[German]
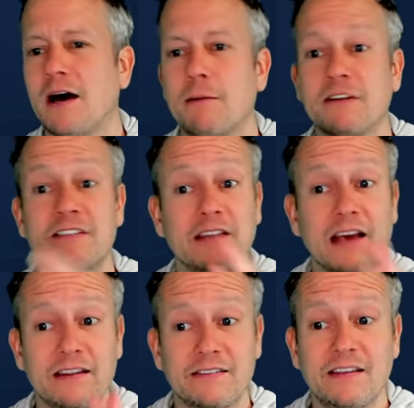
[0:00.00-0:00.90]
aber sind
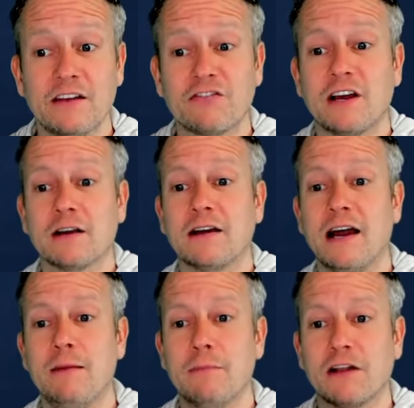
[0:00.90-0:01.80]
eine sehr starke
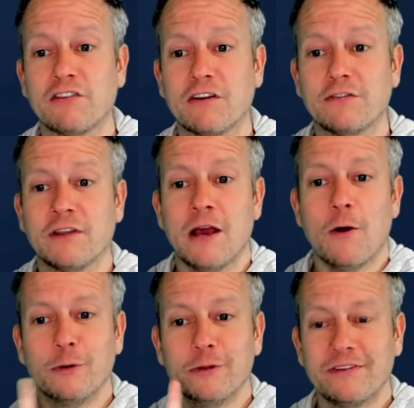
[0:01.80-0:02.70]
Heimmannschaft.
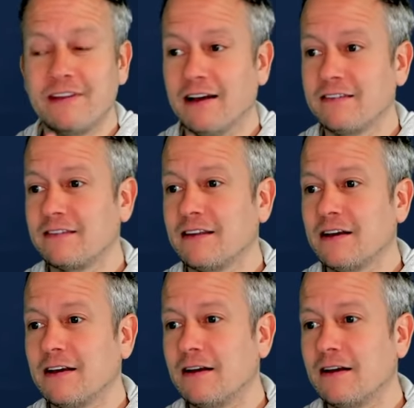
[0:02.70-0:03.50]
Und das ist.